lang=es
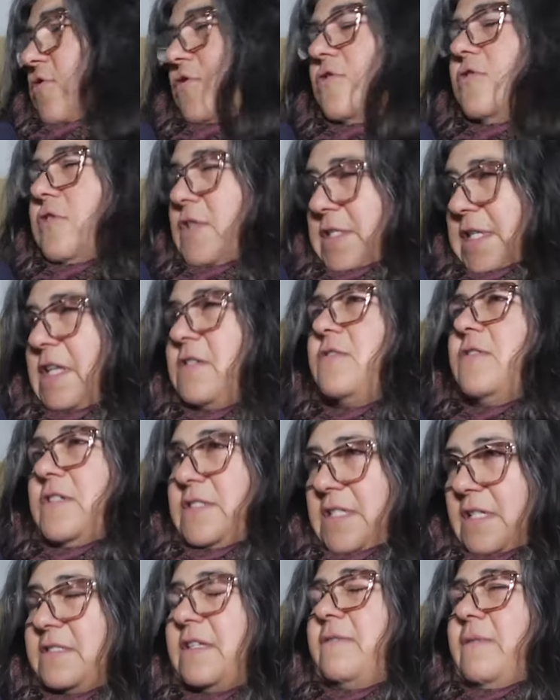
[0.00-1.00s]
todos los años
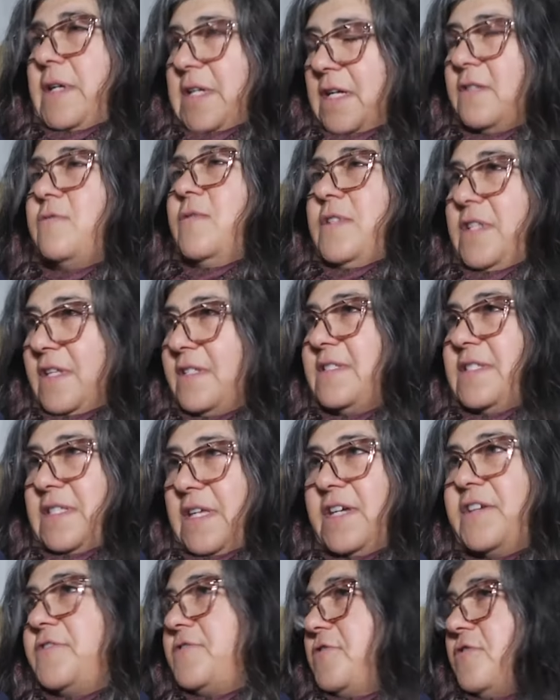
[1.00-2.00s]
está trabajando en el
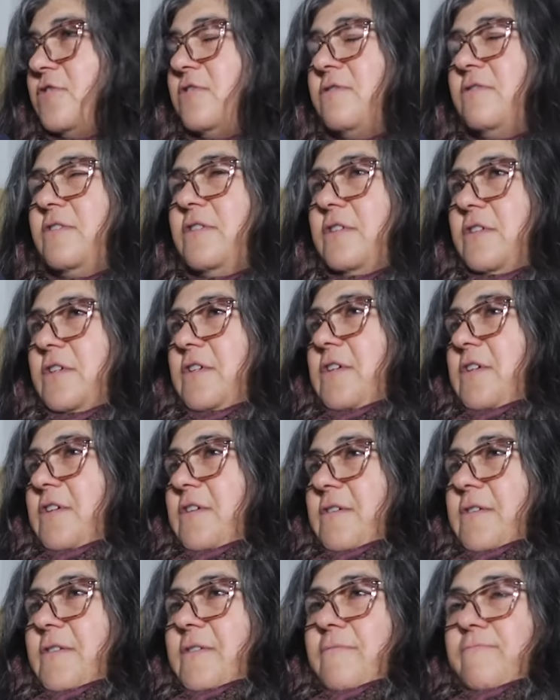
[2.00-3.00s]
cerro.
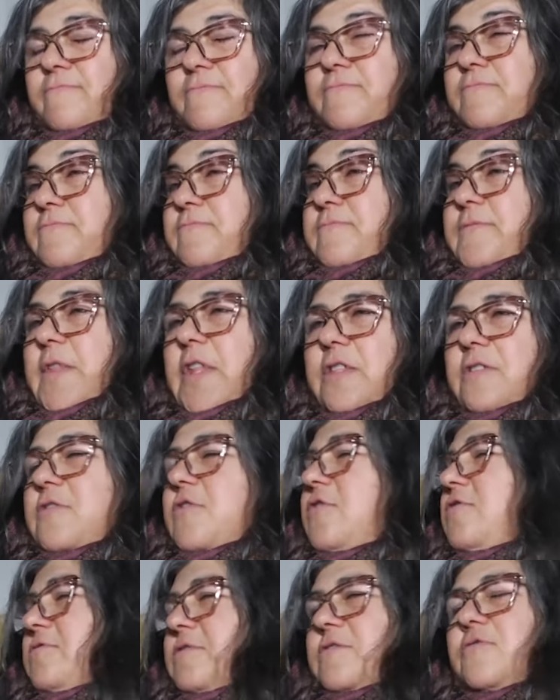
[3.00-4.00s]

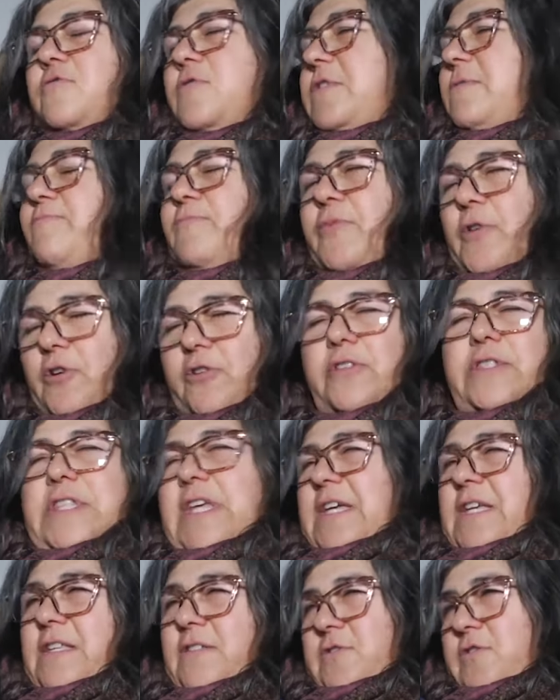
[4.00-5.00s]
No,
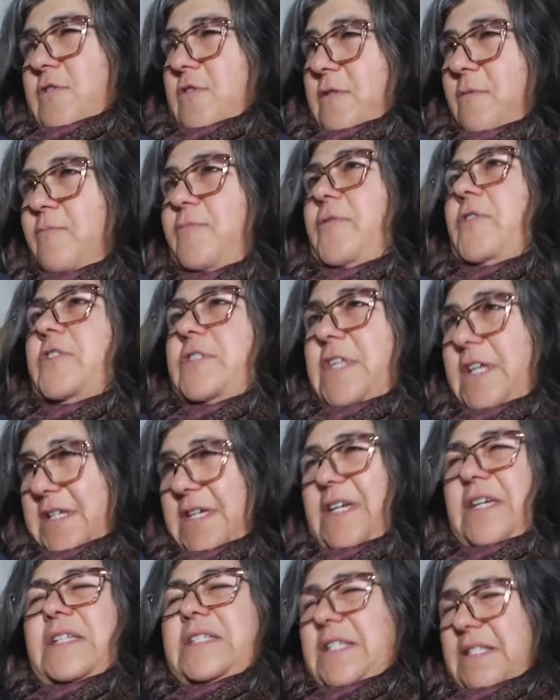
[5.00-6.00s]
importa eso, importa
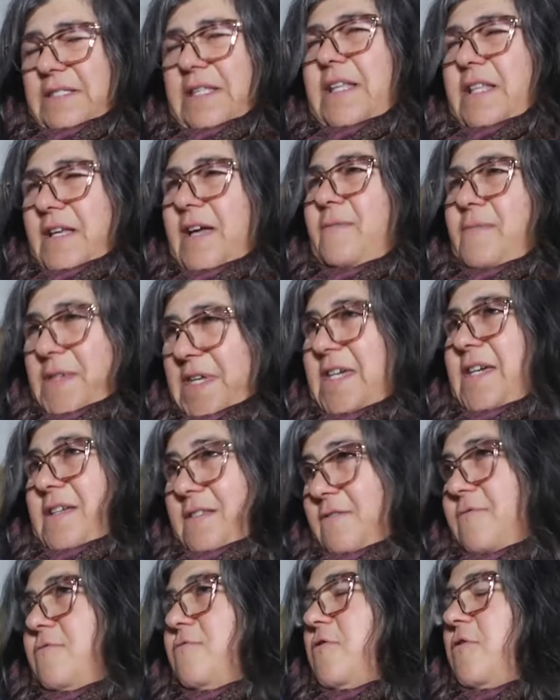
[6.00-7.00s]
que ella salga
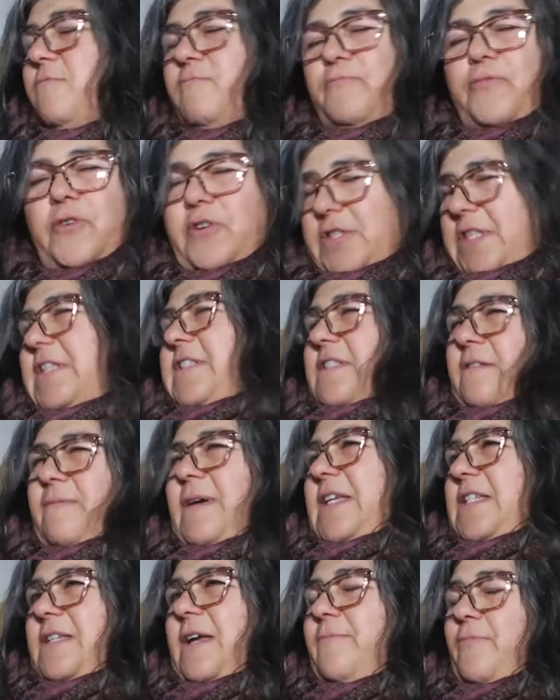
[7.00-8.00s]
bien, no importa si
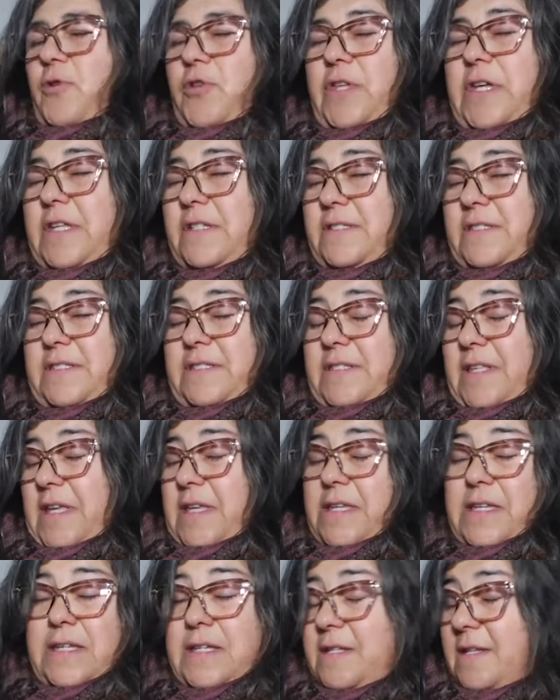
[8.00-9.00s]
vaya a poder
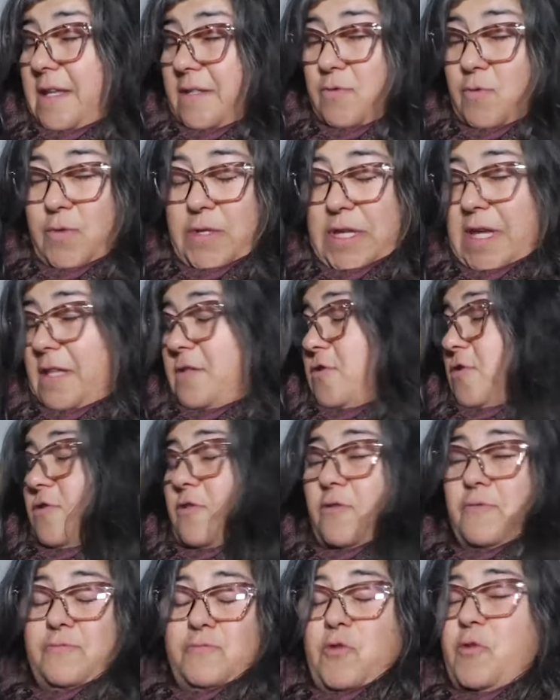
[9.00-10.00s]
seguir estudiando,
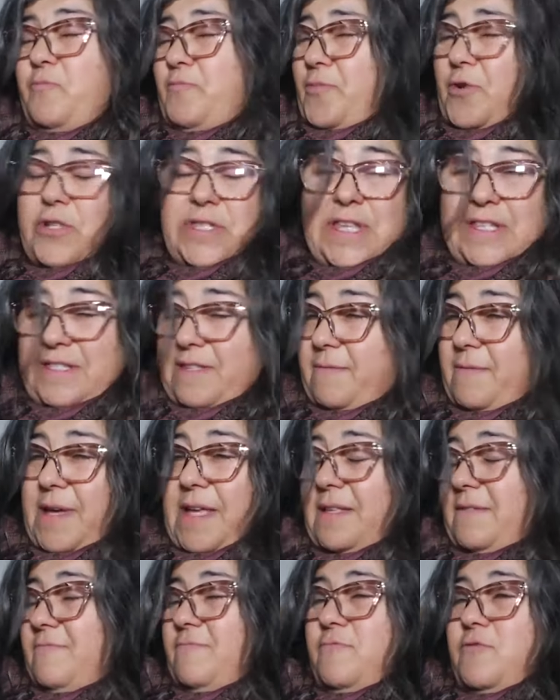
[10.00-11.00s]
no, no importa si
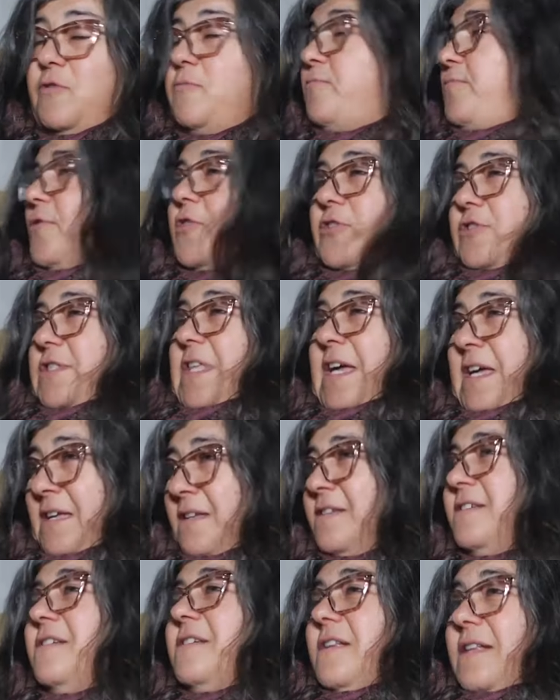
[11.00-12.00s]
va, no importa,
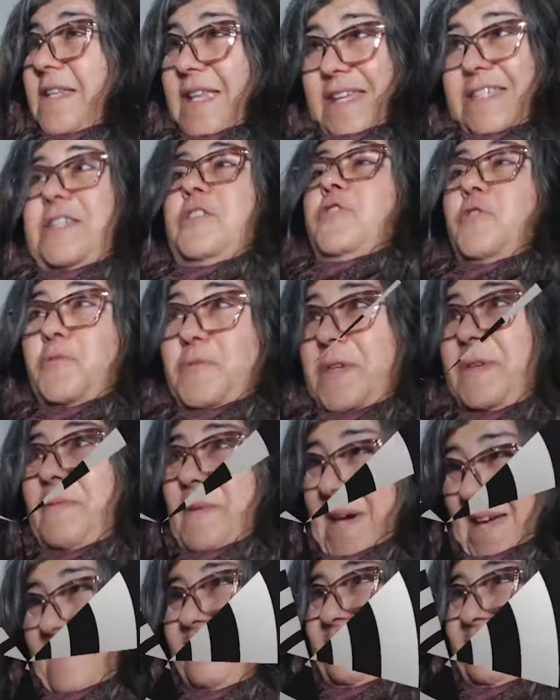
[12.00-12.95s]
la quiero viva.